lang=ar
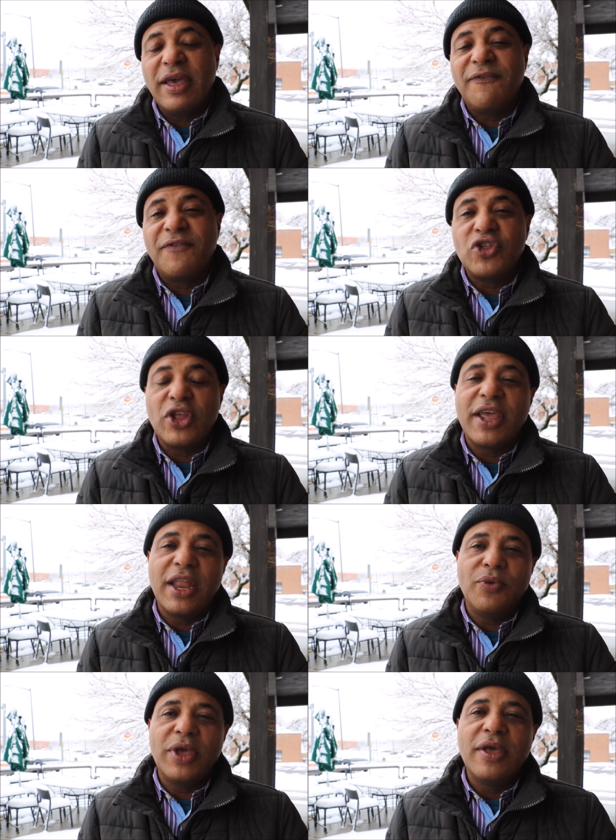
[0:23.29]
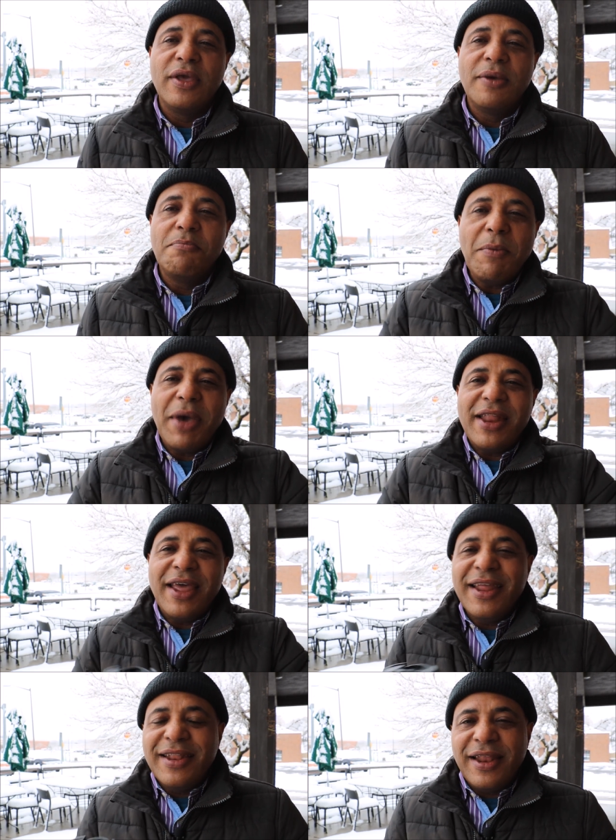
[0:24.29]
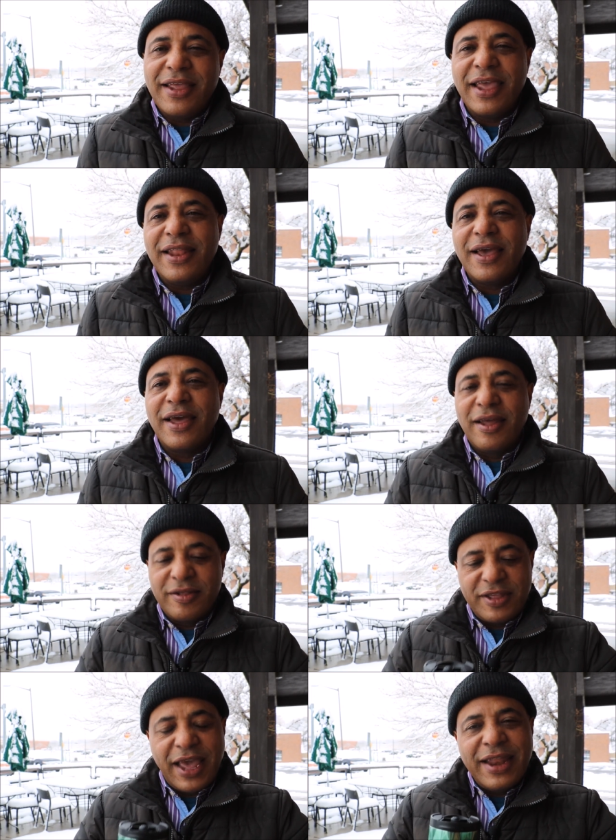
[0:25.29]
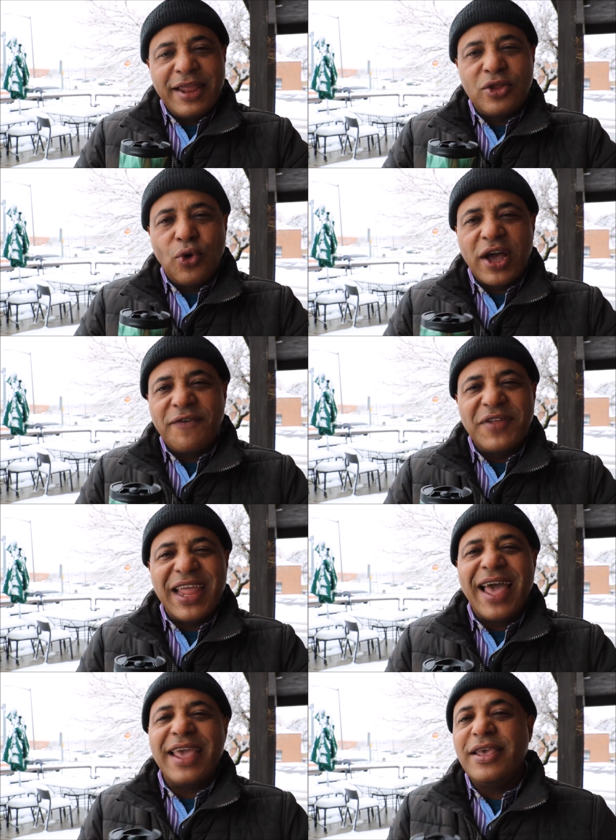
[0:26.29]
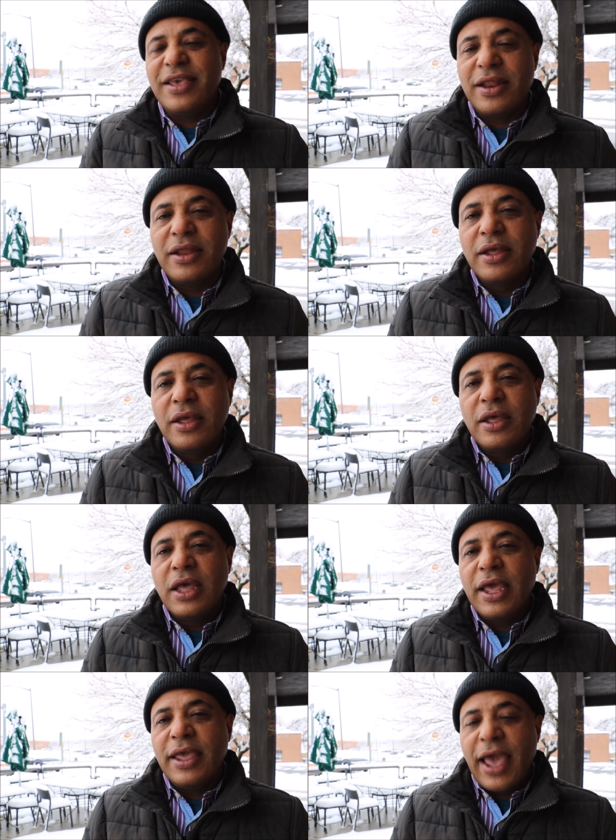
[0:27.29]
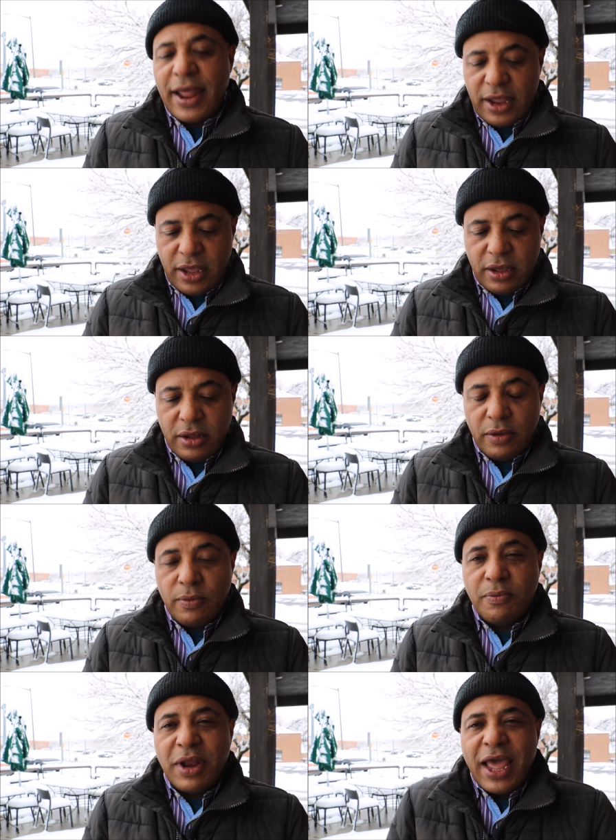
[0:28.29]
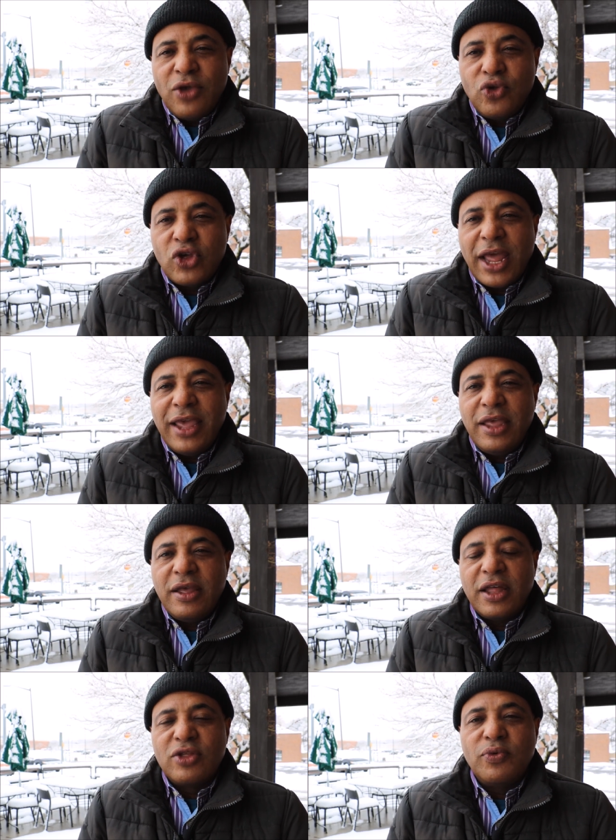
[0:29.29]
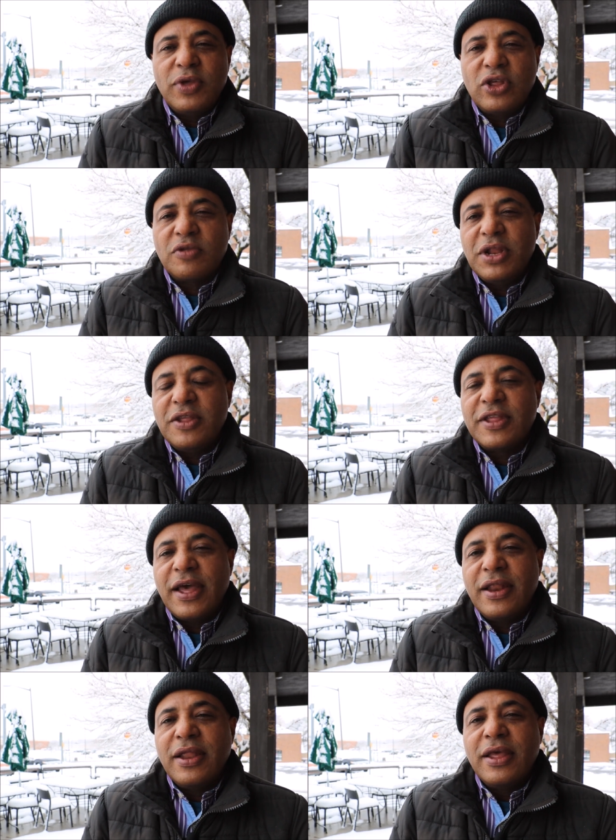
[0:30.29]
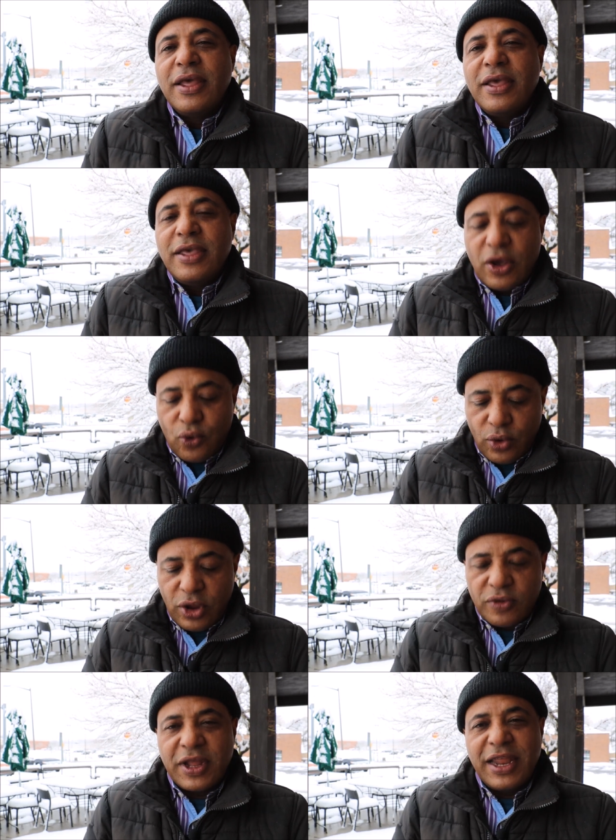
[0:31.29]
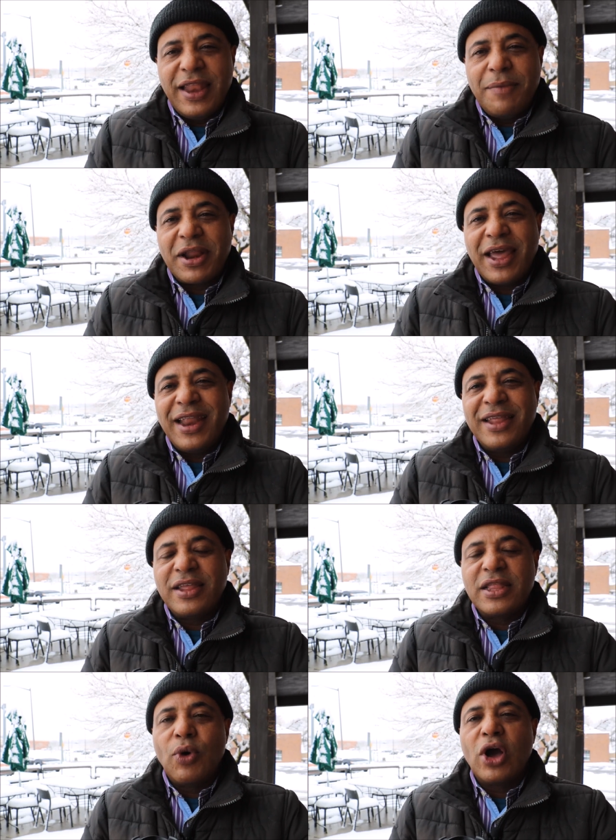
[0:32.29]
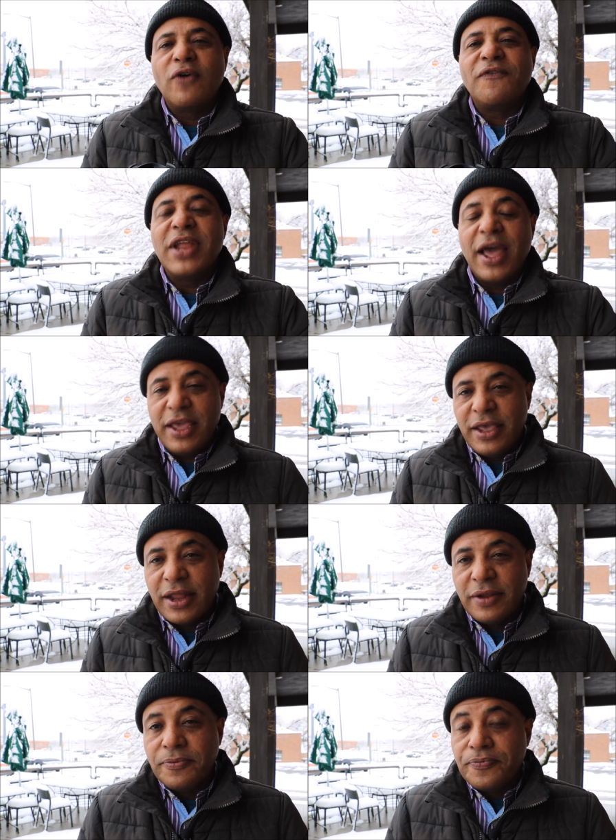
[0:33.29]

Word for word: فشل كلوي ما معنى أن الكلية خلاص يعني توقف نهائيا يعني لا يوجد أي عضو في جسم الإنسان يكون يوصل إلى مرحلة التوقف نهائيا